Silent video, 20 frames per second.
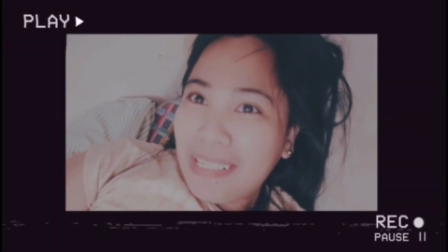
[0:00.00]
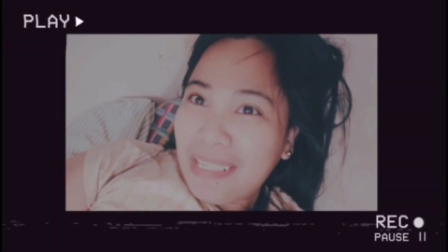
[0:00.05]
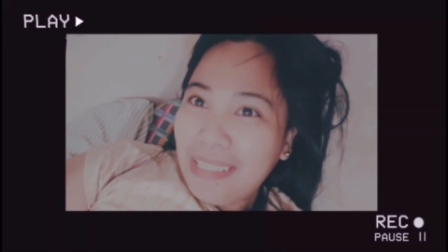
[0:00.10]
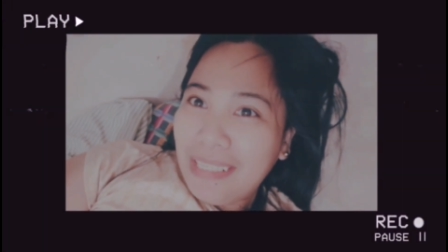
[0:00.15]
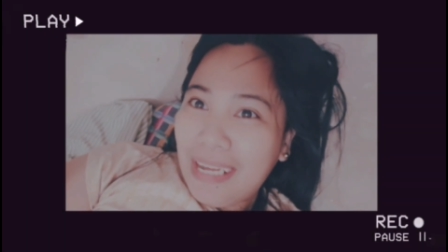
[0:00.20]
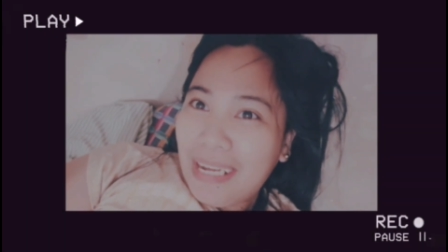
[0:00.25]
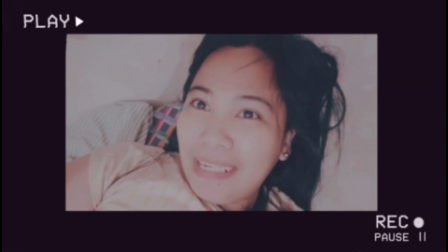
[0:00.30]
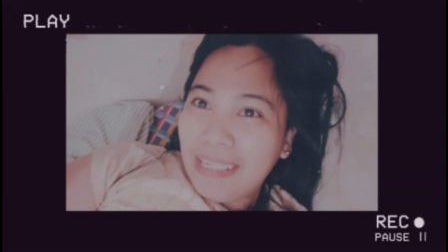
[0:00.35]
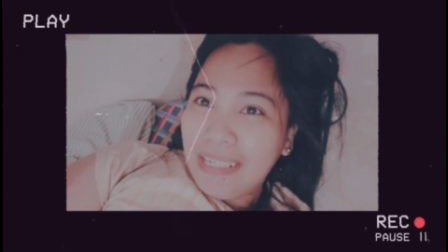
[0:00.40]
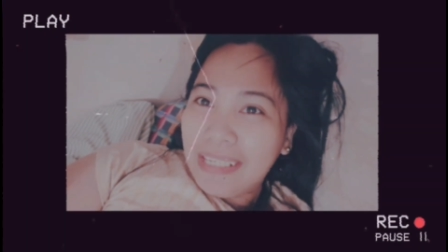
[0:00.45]
si
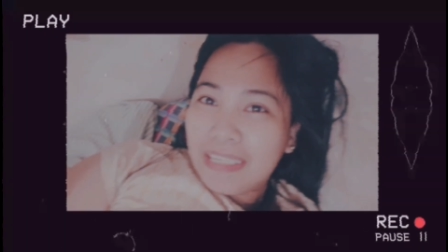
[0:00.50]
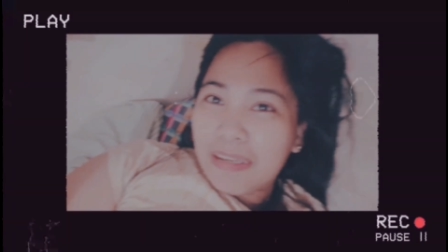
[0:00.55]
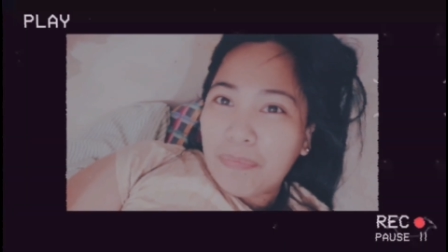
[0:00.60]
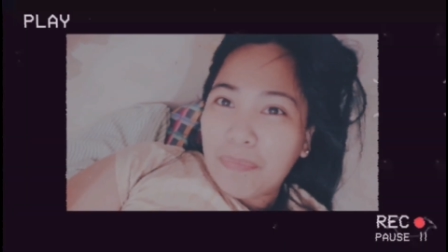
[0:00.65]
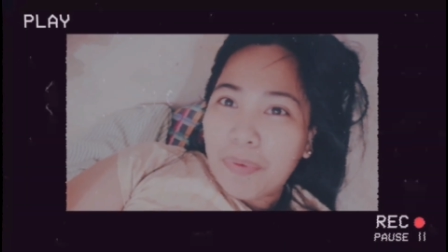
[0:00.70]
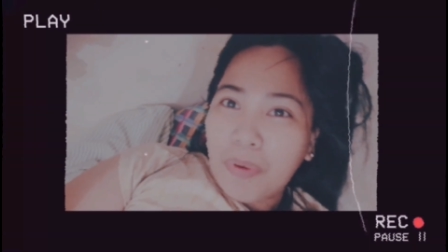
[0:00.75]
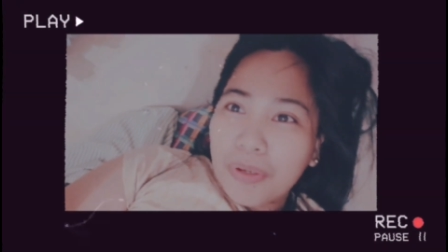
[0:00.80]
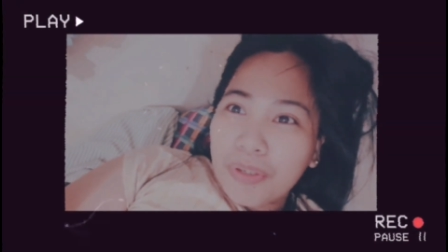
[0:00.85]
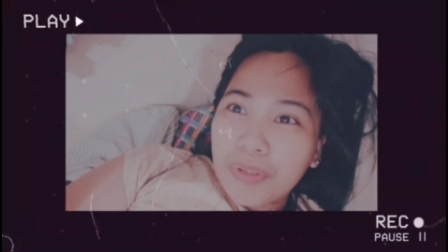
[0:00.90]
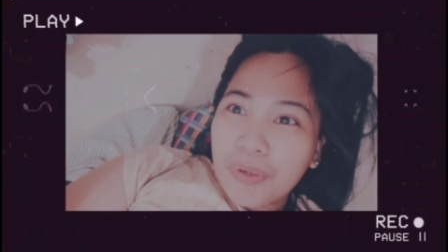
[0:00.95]
Daddy sa
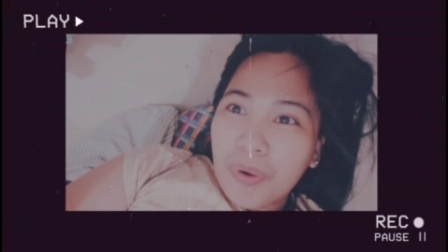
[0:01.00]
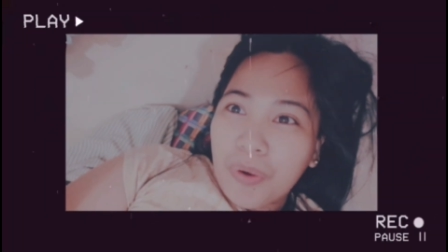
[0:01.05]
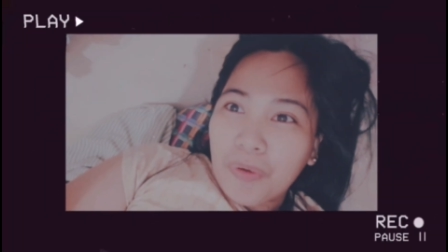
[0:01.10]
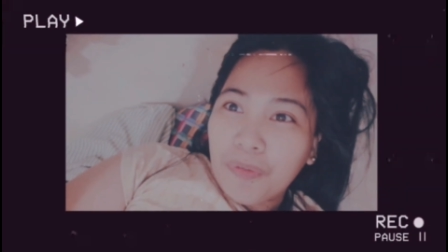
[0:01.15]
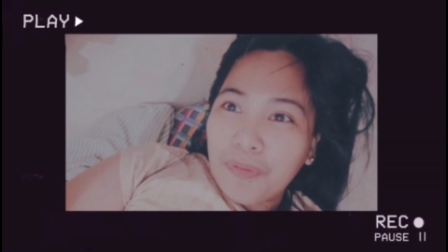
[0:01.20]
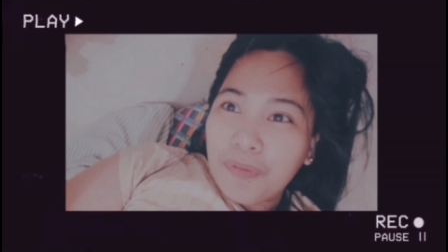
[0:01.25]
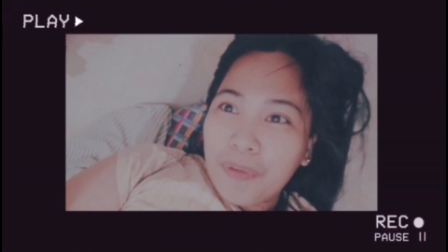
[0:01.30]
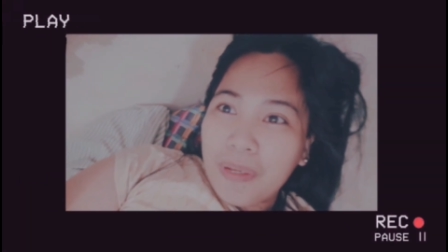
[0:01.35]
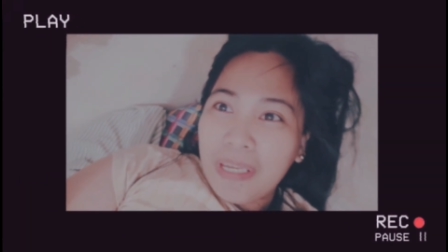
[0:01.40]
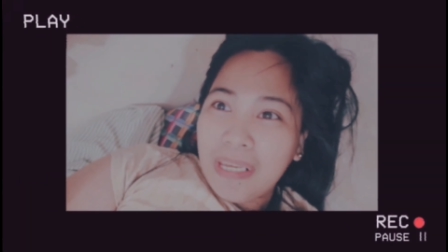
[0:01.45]
post
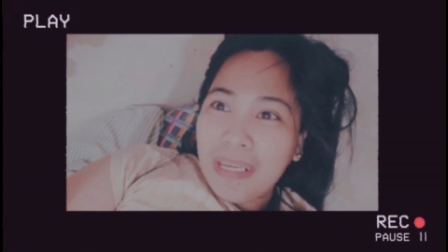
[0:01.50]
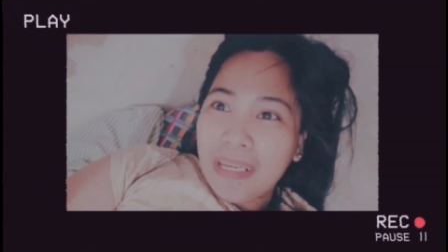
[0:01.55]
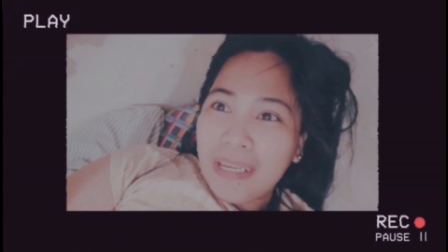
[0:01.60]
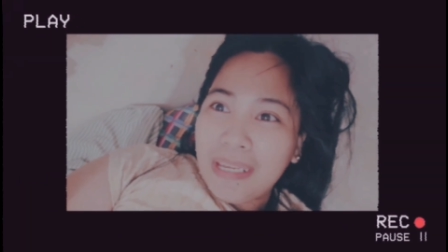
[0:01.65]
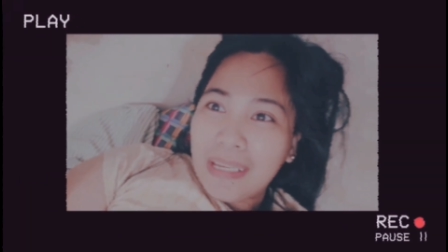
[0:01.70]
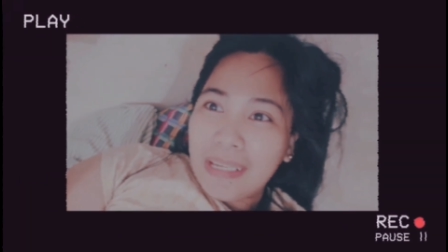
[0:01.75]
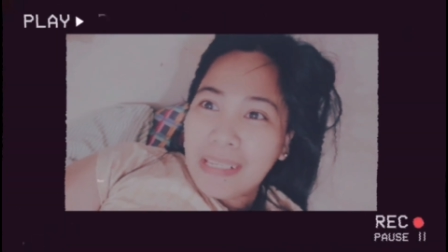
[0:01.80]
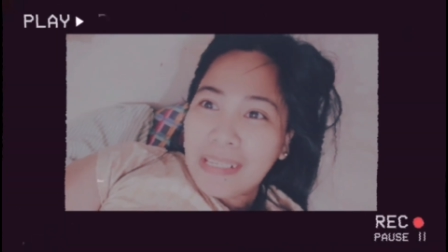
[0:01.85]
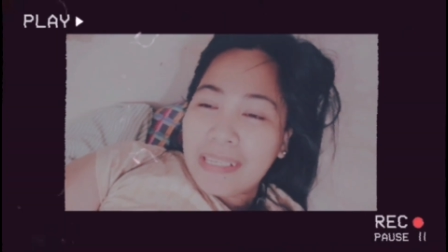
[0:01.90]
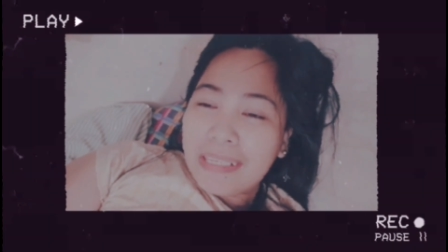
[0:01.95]

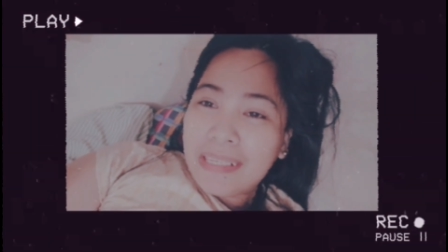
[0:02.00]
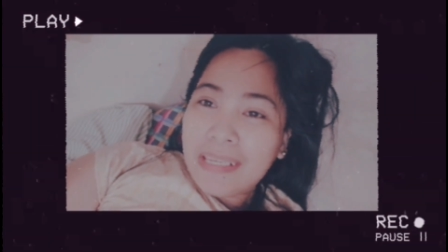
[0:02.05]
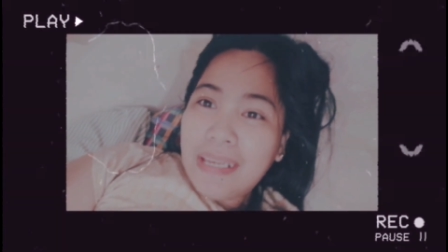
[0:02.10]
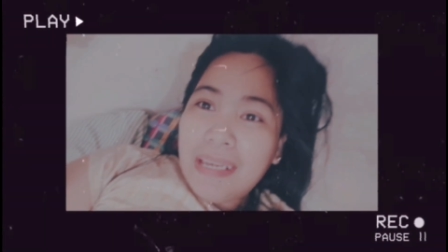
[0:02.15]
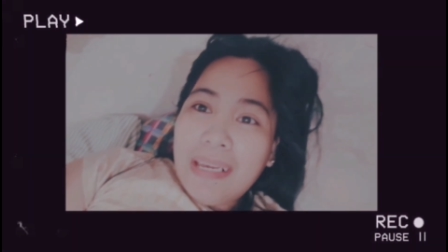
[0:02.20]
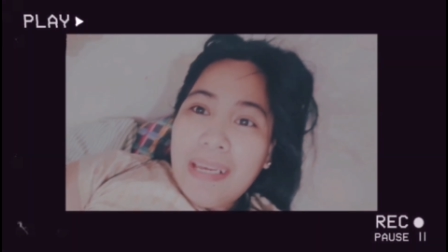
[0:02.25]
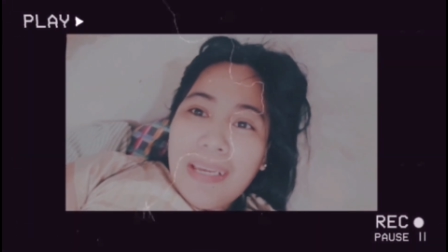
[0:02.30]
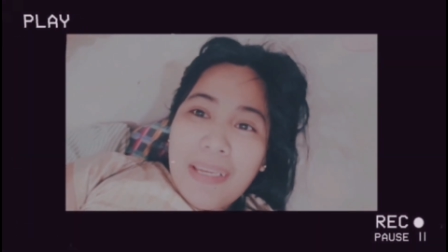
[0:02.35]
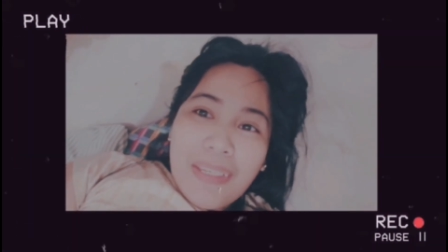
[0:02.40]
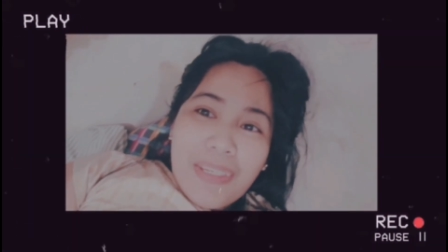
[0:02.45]
office
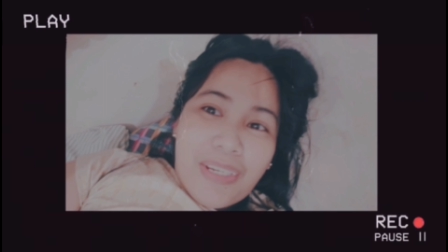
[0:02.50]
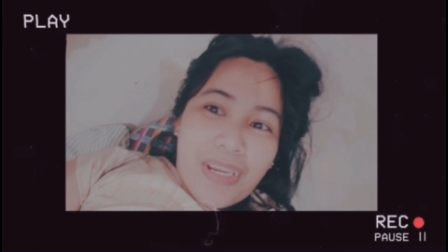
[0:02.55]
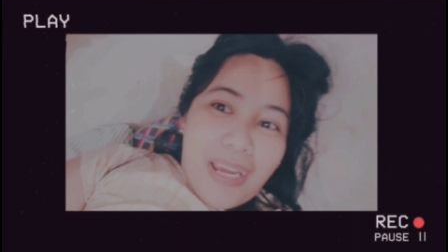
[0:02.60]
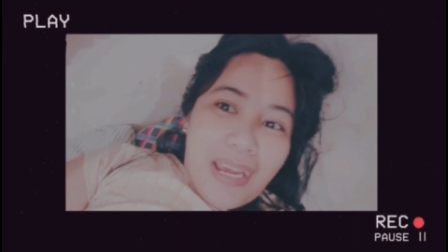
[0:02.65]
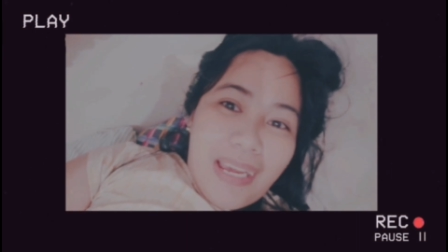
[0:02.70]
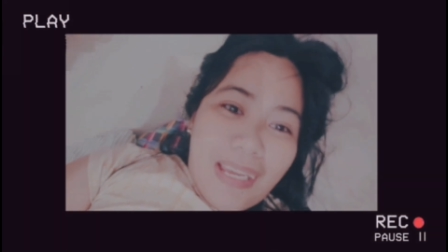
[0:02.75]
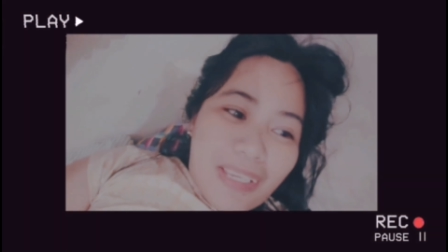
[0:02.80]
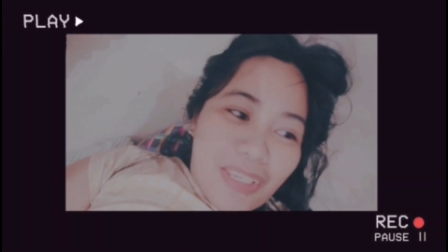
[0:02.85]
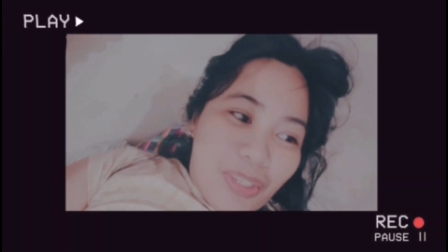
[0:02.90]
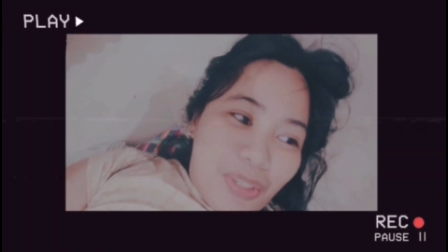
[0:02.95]

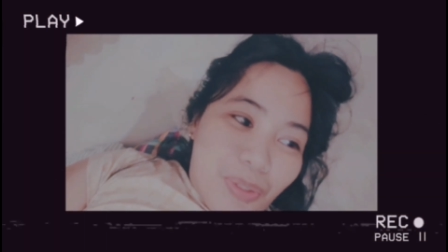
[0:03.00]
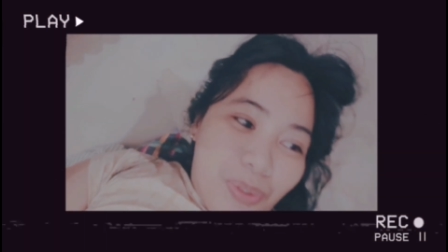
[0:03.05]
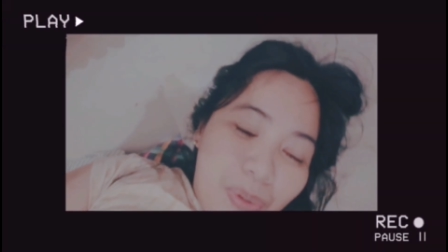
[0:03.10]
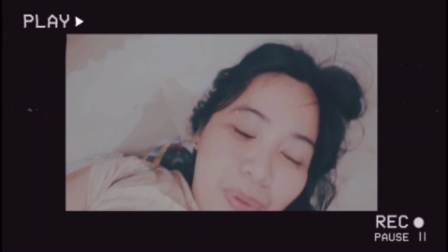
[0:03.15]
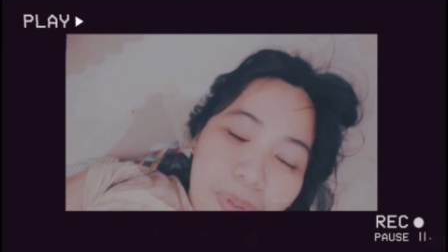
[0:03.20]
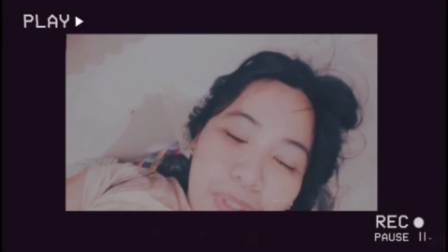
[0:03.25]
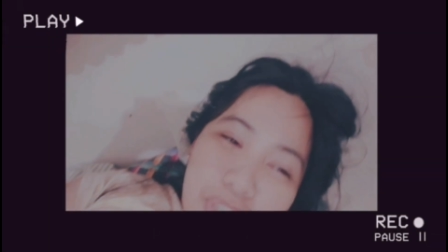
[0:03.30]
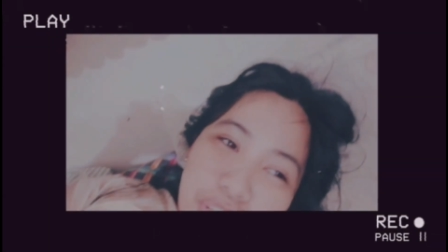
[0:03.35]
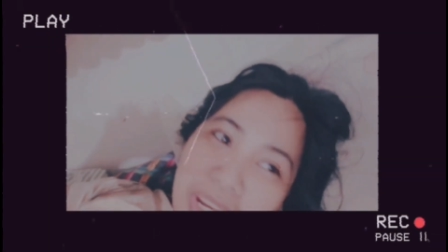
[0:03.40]
just to